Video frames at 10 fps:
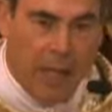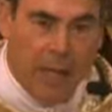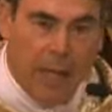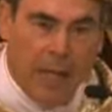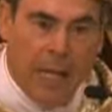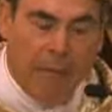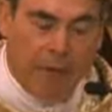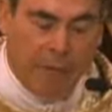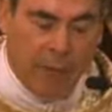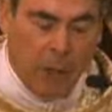Ella
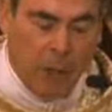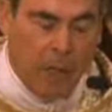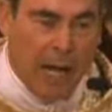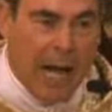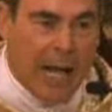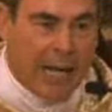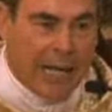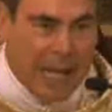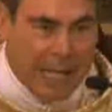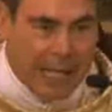vivió
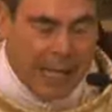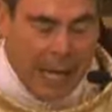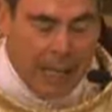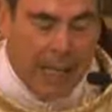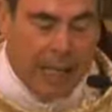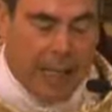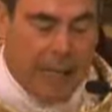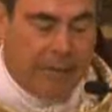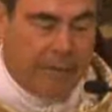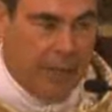arraigada en
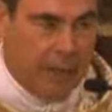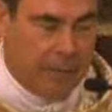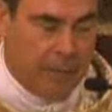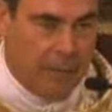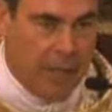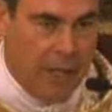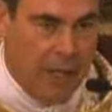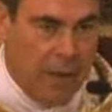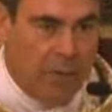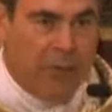la fe,
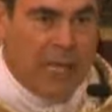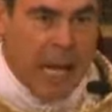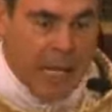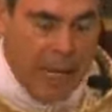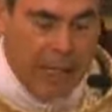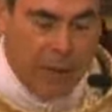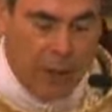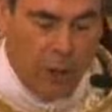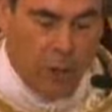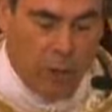fiada en
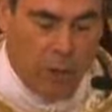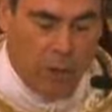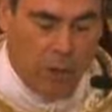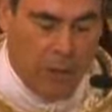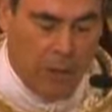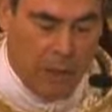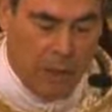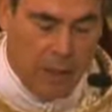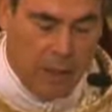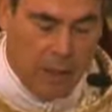Dios,
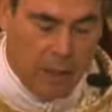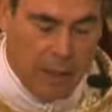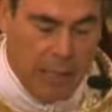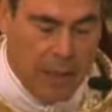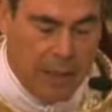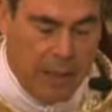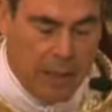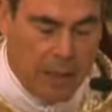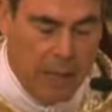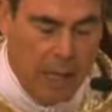
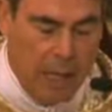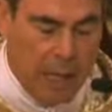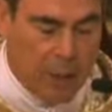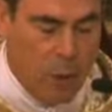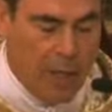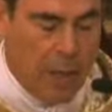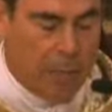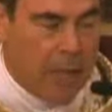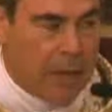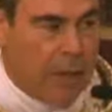gracias a su
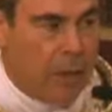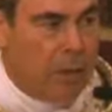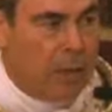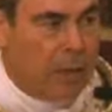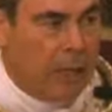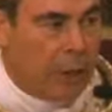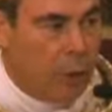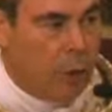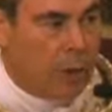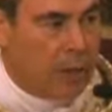aceptación del
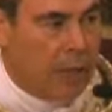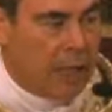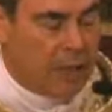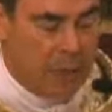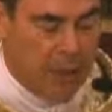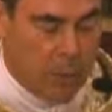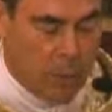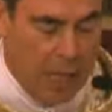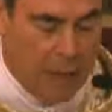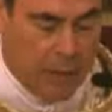don del
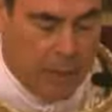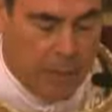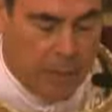Espíritu Santo.